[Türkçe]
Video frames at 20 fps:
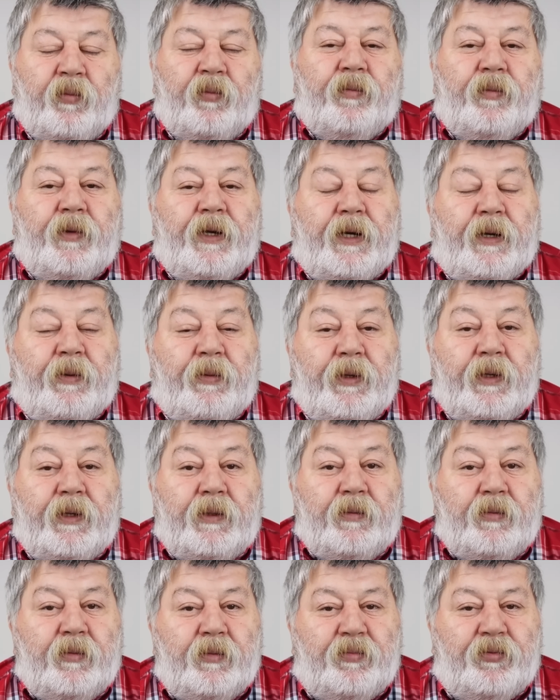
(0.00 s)
Merhaba,
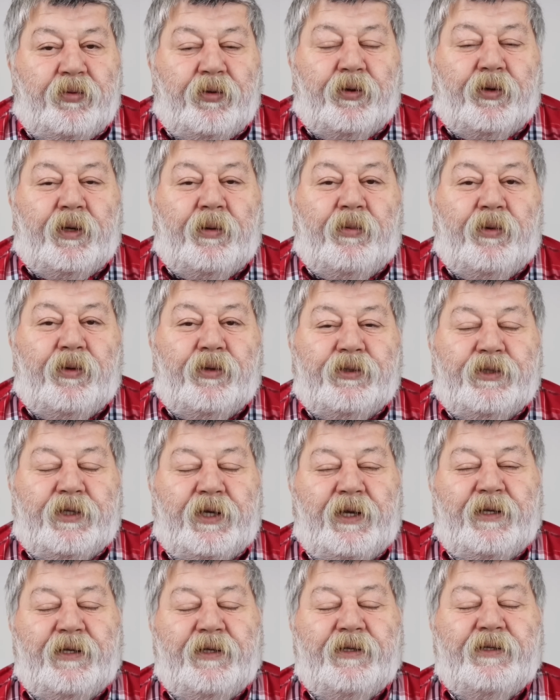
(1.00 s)
programa hoş
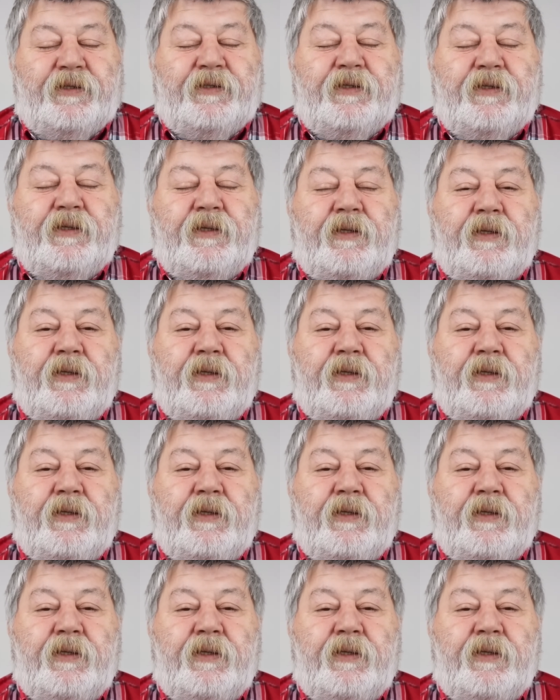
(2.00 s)
geldiniz.